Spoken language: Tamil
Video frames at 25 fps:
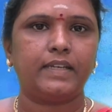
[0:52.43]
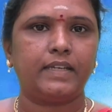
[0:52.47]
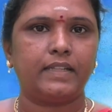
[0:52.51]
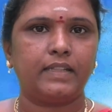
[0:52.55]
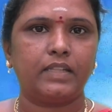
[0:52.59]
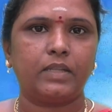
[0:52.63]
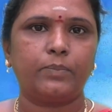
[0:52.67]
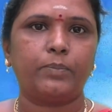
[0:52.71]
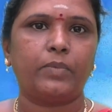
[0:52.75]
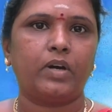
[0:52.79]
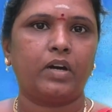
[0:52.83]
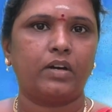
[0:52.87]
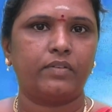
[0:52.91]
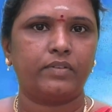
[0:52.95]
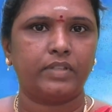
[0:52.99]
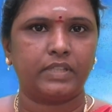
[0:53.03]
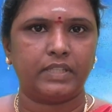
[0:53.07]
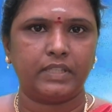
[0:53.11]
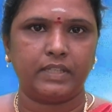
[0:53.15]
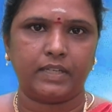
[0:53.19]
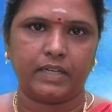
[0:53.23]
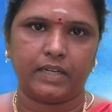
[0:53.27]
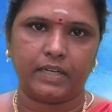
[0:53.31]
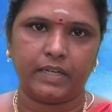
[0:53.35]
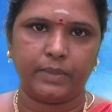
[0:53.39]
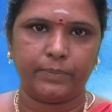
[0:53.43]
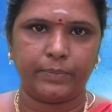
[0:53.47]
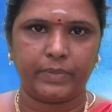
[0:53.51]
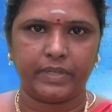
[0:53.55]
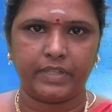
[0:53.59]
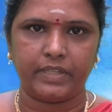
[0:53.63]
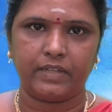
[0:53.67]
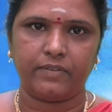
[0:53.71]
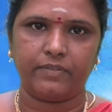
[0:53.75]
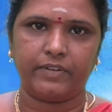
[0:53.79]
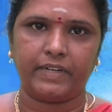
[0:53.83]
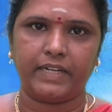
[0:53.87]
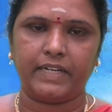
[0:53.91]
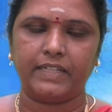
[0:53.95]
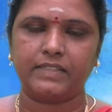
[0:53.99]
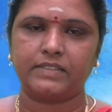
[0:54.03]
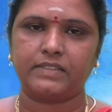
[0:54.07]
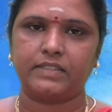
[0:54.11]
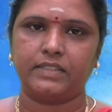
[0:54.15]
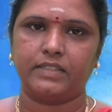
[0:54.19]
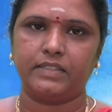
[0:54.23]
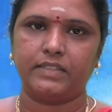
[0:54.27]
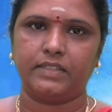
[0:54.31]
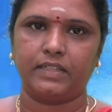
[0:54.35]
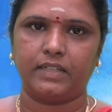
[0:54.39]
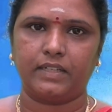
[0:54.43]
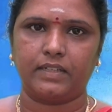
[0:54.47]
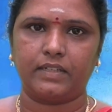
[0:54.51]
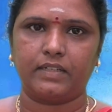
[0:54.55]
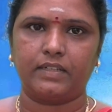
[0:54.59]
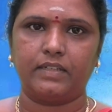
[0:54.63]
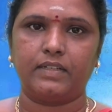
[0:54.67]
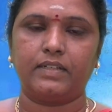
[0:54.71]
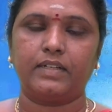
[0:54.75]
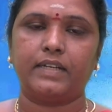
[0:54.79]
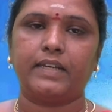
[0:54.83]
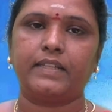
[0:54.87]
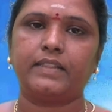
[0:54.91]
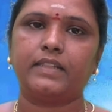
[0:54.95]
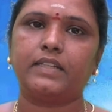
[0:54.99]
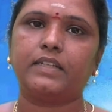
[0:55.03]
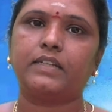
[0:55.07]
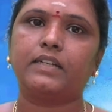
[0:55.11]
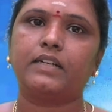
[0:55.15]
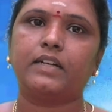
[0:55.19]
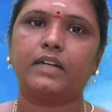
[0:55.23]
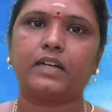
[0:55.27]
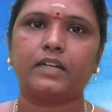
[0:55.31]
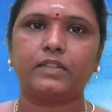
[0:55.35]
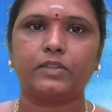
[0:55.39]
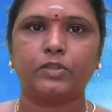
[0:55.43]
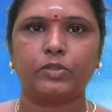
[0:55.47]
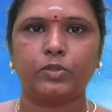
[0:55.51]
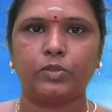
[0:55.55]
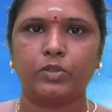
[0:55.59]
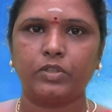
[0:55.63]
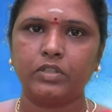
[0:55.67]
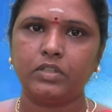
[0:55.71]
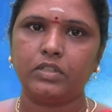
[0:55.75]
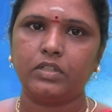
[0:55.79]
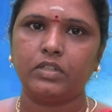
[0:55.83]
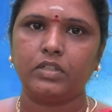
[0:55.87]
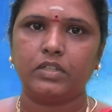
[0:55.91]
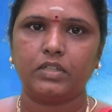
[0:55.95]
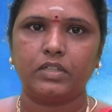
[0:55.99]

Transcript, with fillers: எந்த பாவத்தின் அடிப்படையில் வேலை செய்கிறார்கள் எந்த கிரகத்தோடு